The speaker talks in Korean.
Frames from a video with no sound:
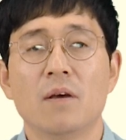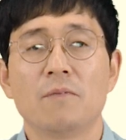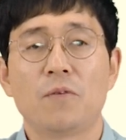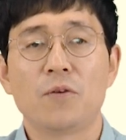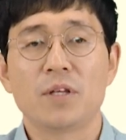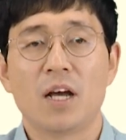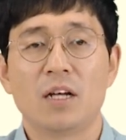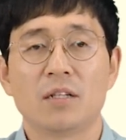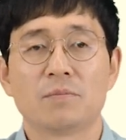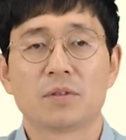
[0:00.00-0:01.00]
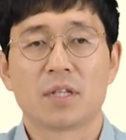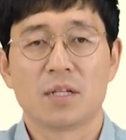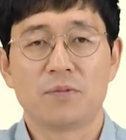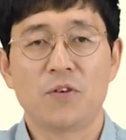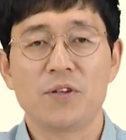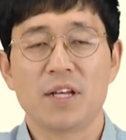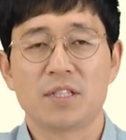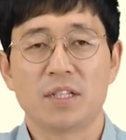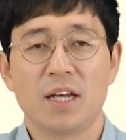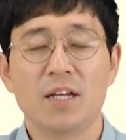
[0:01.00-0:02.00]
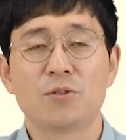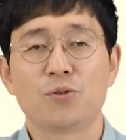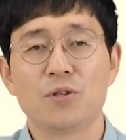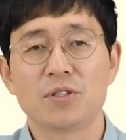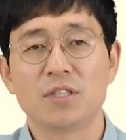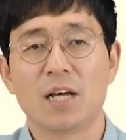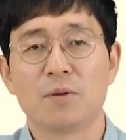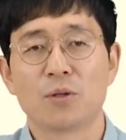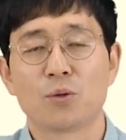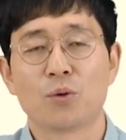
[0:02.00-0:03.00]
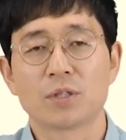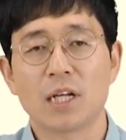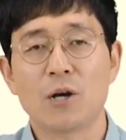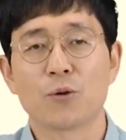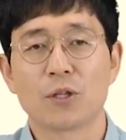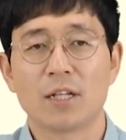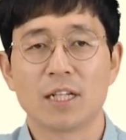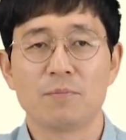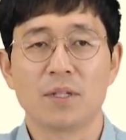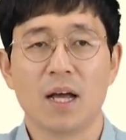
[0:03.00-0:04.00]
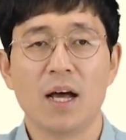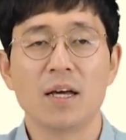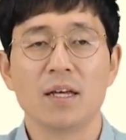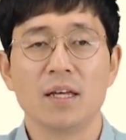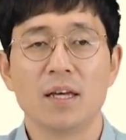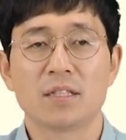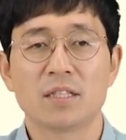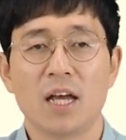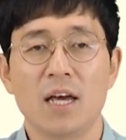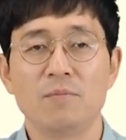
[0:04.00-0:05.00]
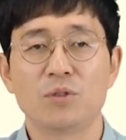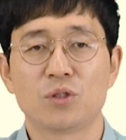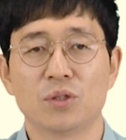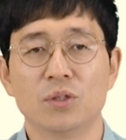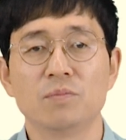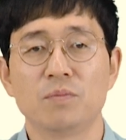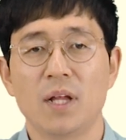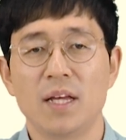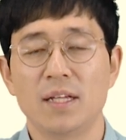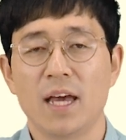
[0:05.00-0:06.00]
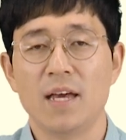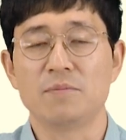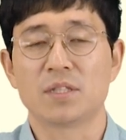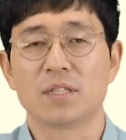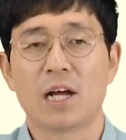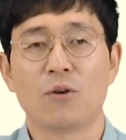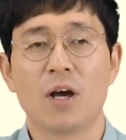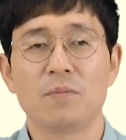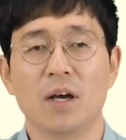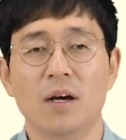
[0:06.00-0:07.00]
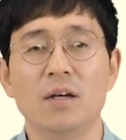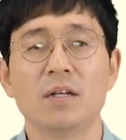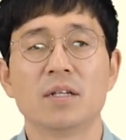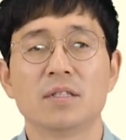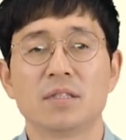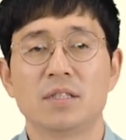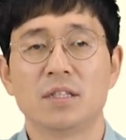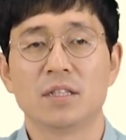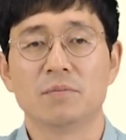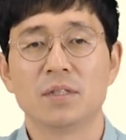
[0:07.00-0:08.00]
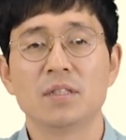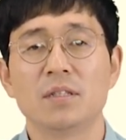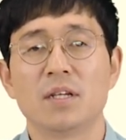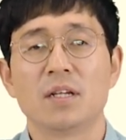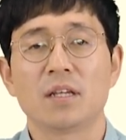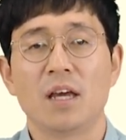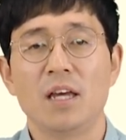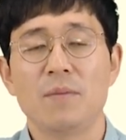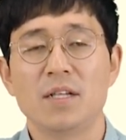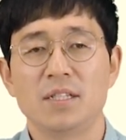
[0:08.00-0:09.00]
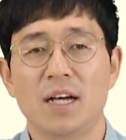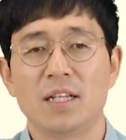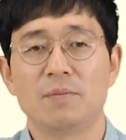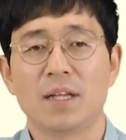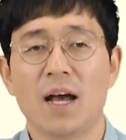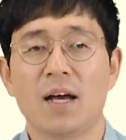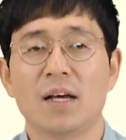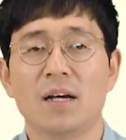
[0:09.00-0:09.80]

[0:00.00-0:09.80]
for, the, for 대신에 to를 쓴다면 동사가 오기도 한답니다. It's time to play games 라고 하면 지금은 게임할 시간입니다.